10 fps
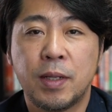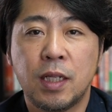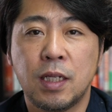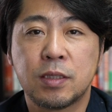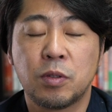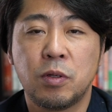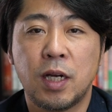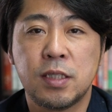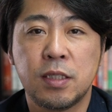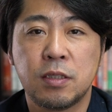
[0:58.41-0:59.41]
まあ、だったらそれを
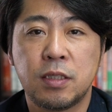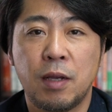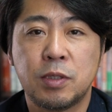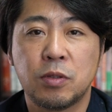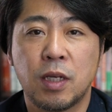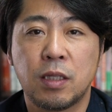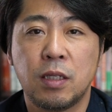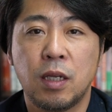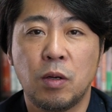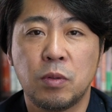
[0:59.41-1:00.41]
改善するサービスをや
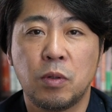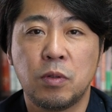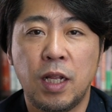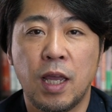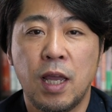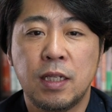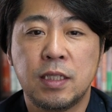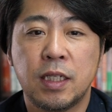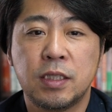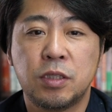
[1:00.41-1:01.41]
ろうということで、
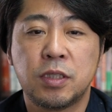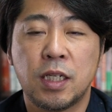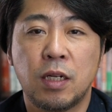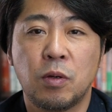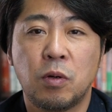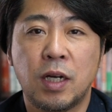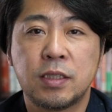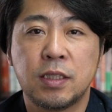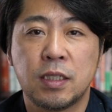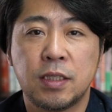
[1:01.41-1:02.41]
2013年の5
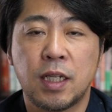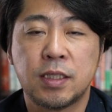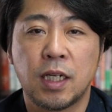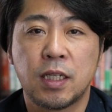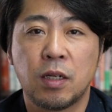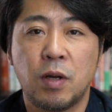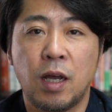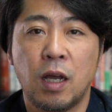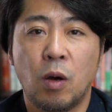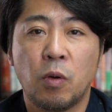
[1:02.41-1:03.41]
月にですね、立ち上げたの
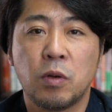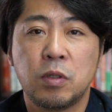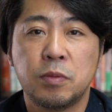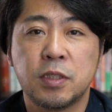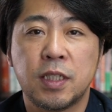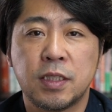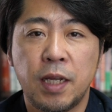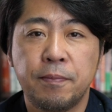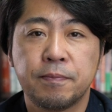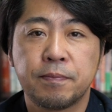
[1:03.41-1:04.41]
が、オイオルームズ
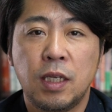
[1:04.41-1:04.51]
ね。